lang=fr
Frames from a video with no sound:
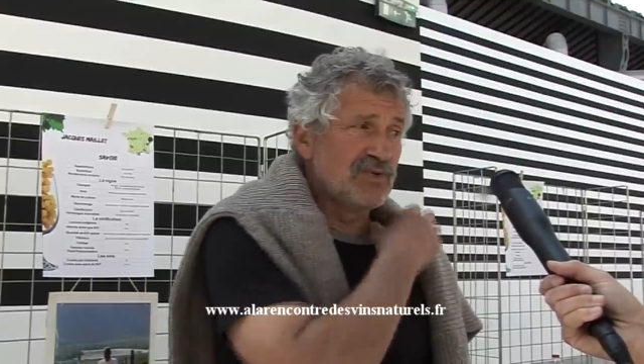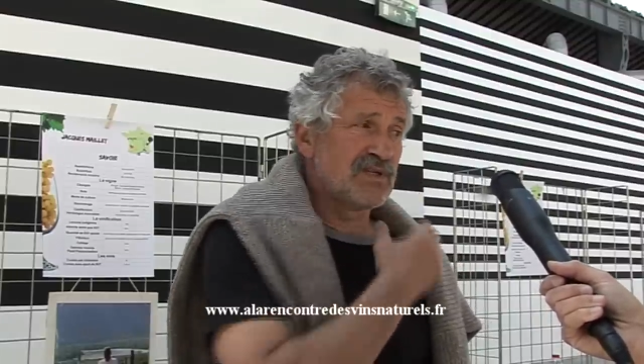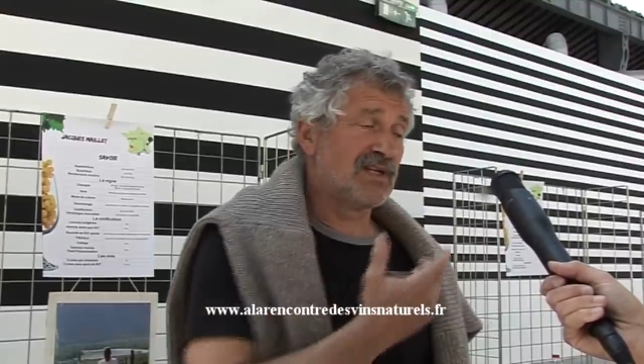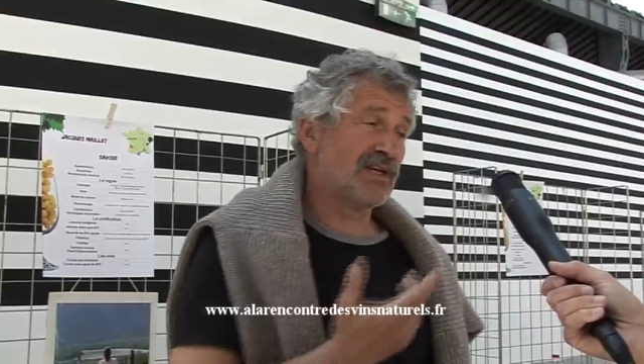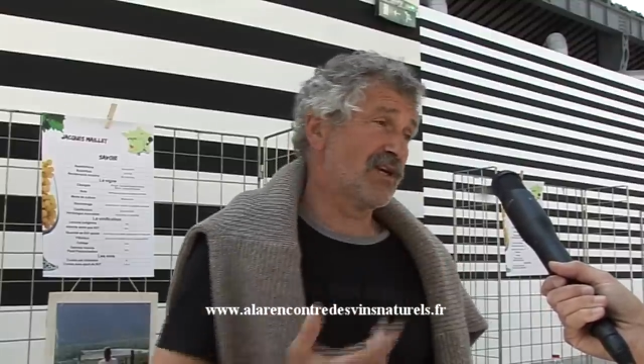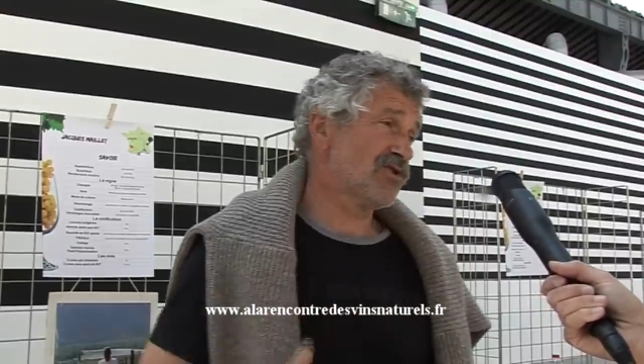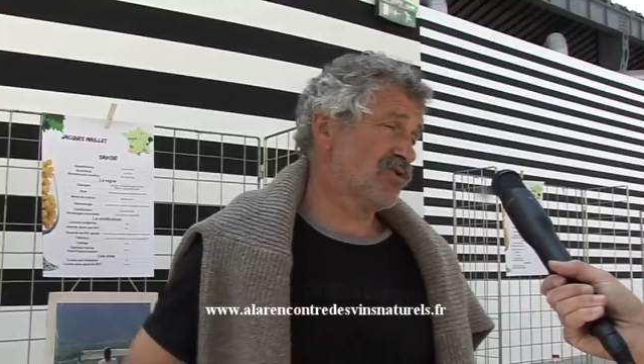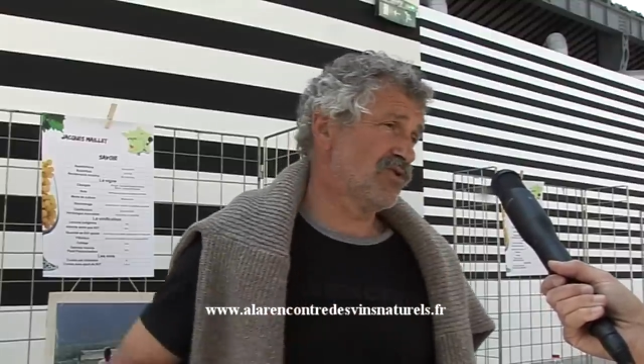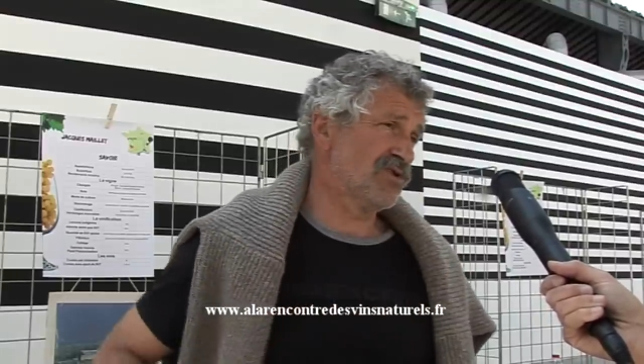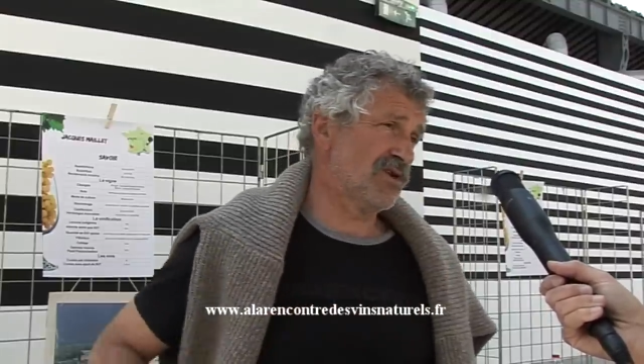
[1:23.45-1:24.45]
c'était quelque
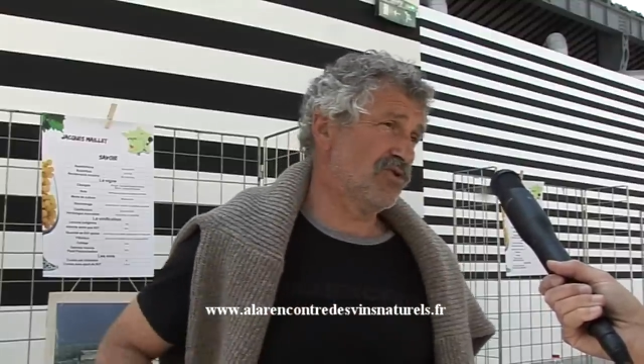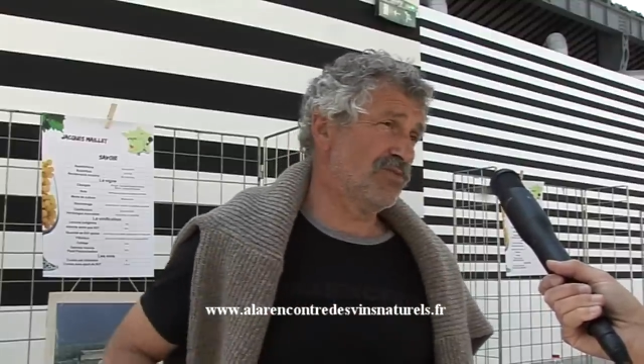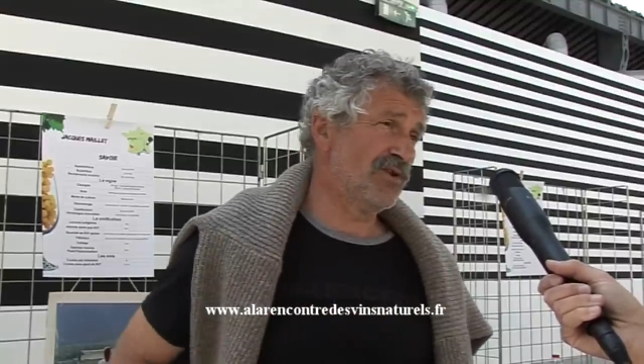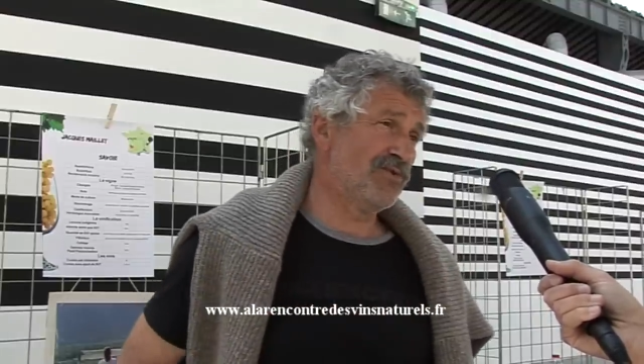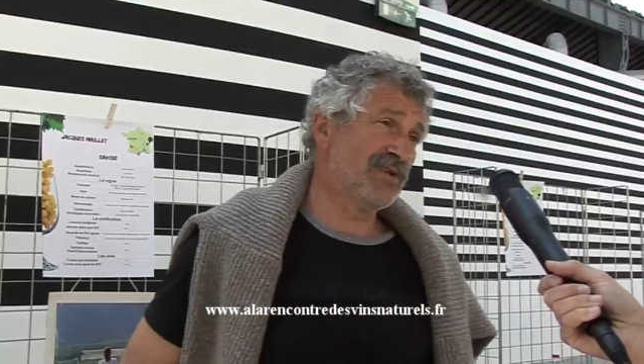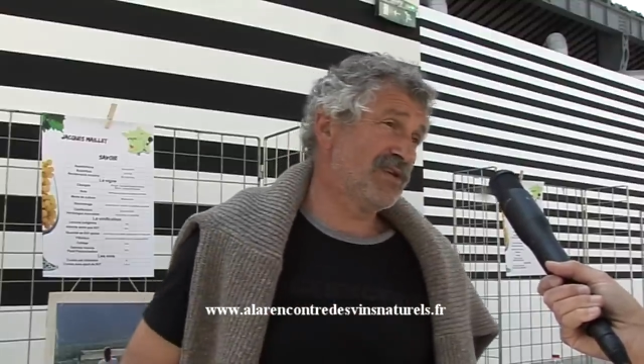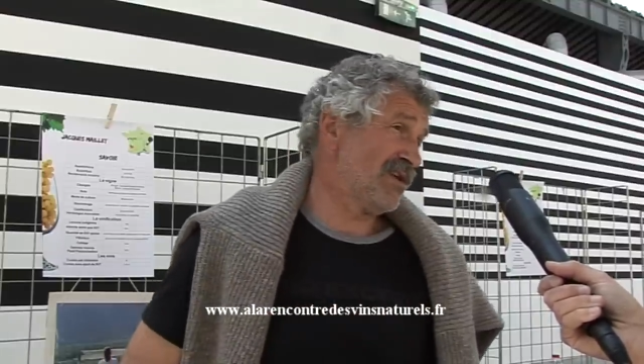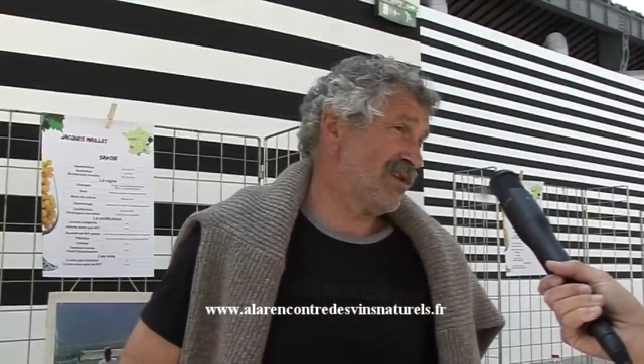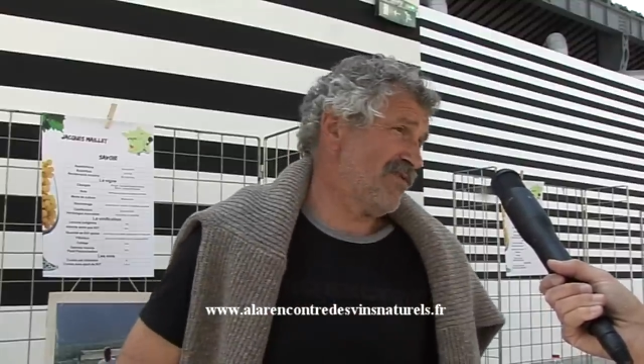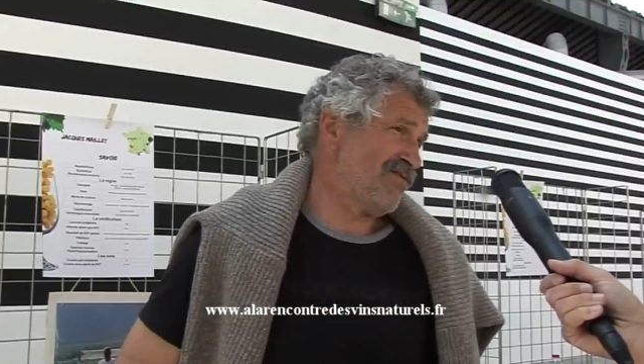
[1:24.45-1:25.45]
chose en 2008 qui
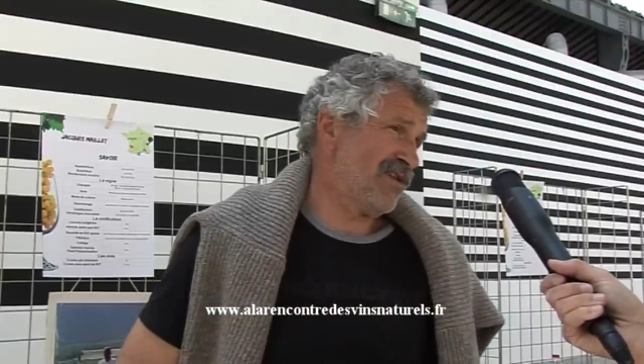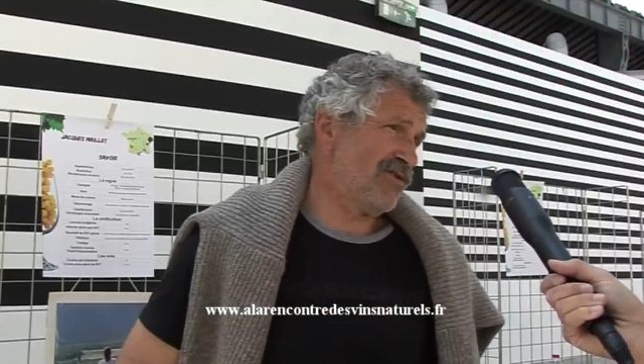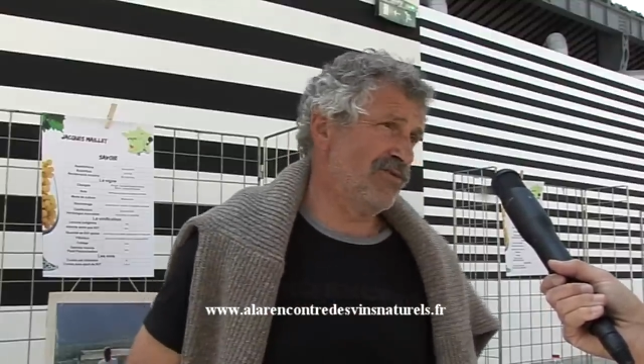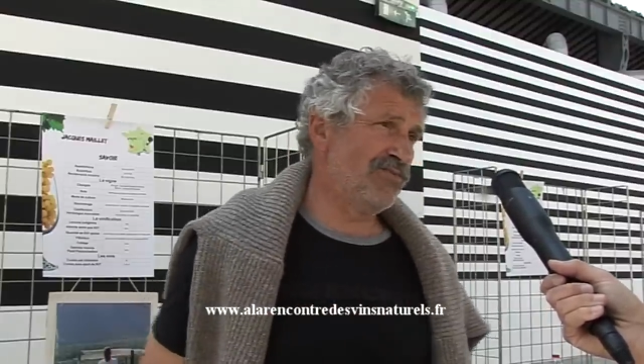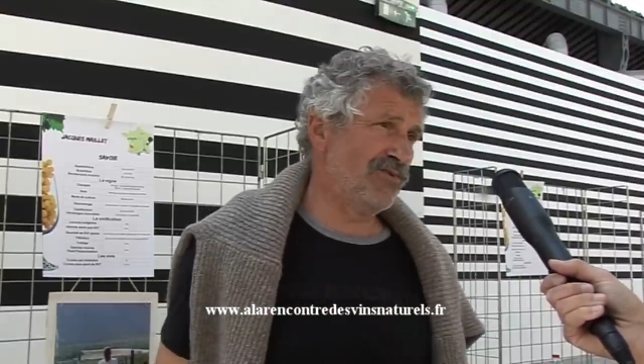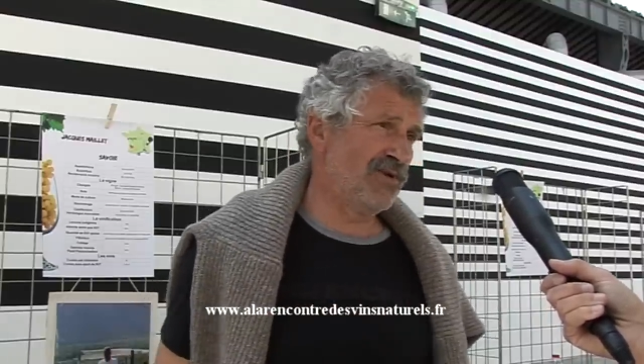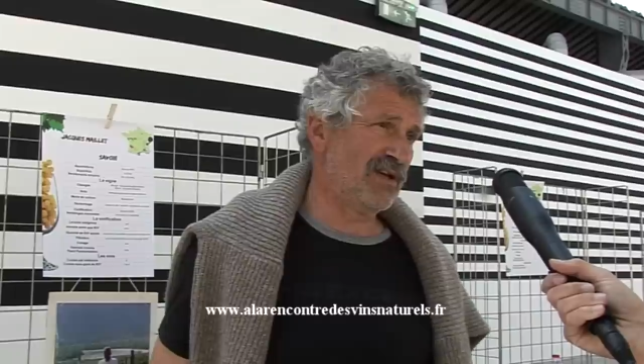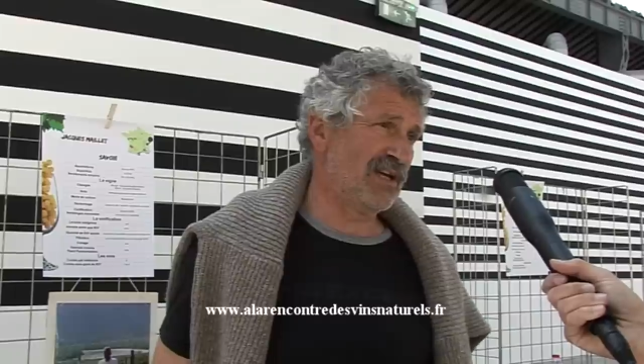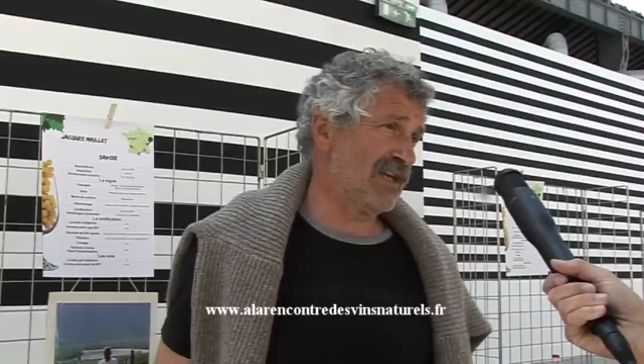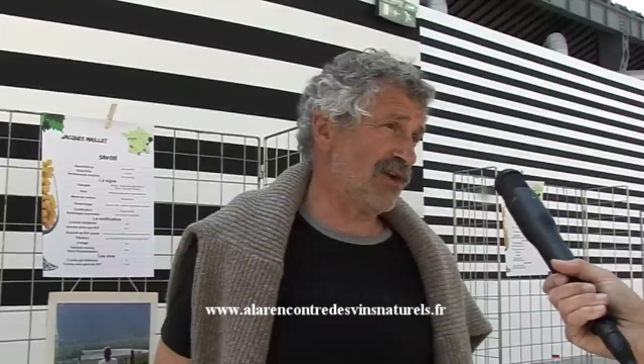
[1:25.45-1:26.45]
était fait depuis,
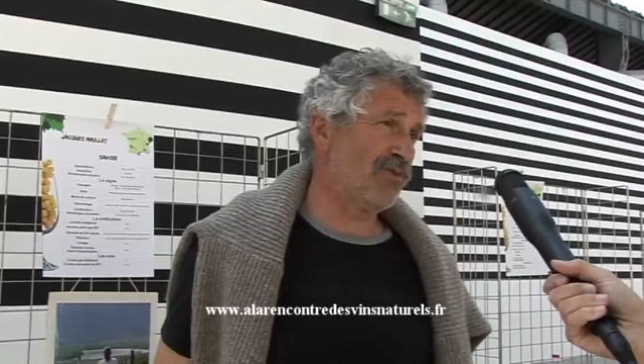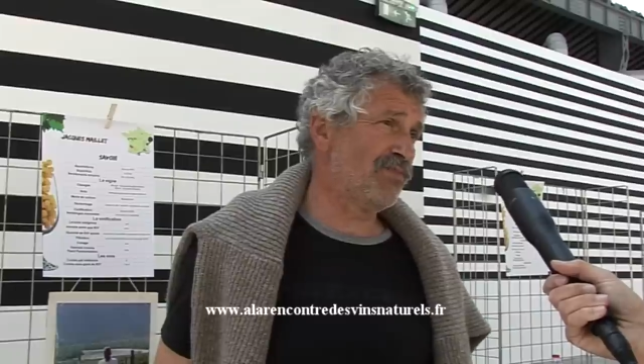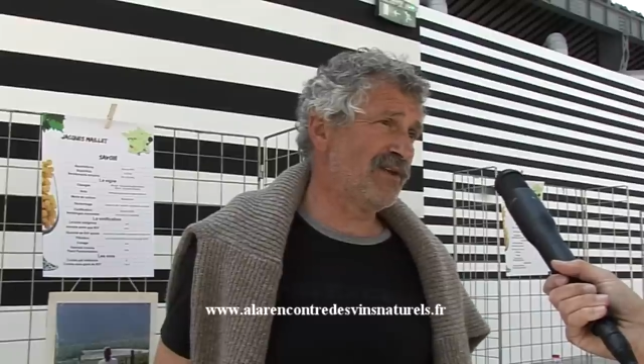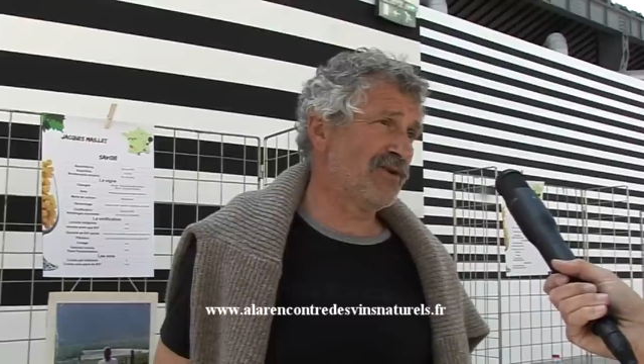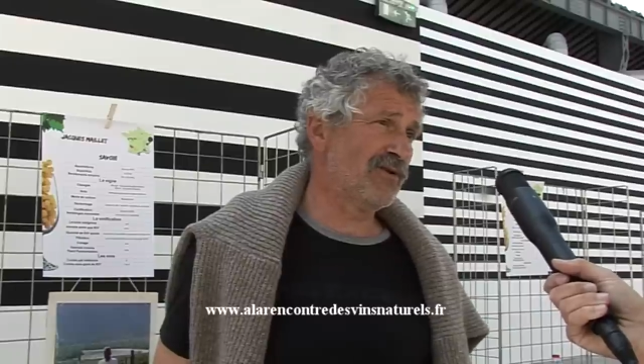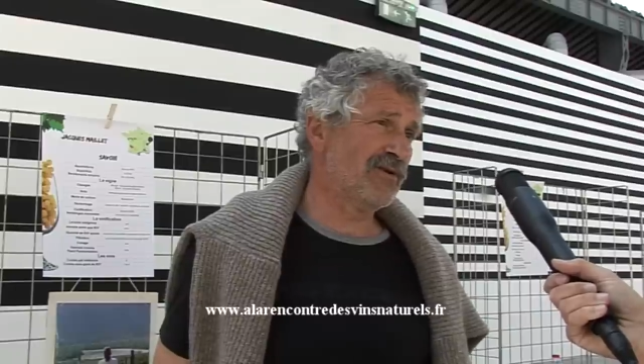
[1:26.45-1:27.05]
qui était accompli.